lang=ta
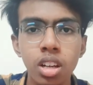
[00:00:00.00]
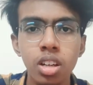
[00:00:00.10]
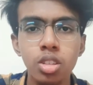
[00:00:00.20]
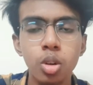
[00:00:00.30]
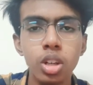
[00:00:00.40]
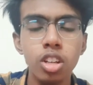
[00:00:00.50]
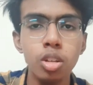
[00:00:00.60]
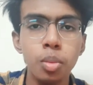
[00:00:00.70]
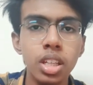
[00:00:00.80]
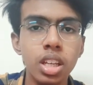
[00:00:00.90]
ஸோ இது
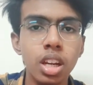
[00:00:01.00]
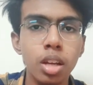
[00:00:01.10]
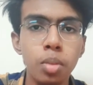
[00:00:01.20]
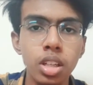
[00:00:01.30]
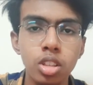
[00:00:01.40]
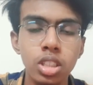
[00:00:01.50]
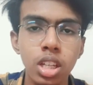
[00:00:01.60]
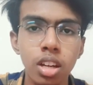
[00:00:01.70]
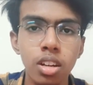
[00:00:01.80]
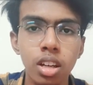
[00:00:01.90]
வந்து பார்த்திங்கன்னா லைக் ப்ளே
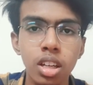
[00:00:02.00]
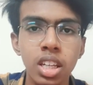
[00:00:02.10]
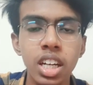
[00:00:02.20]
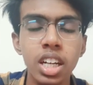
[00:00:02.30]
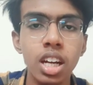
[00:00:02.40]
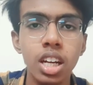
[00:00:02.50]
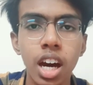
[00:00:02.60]
ஸ்டேஷனில் ஹிட்டான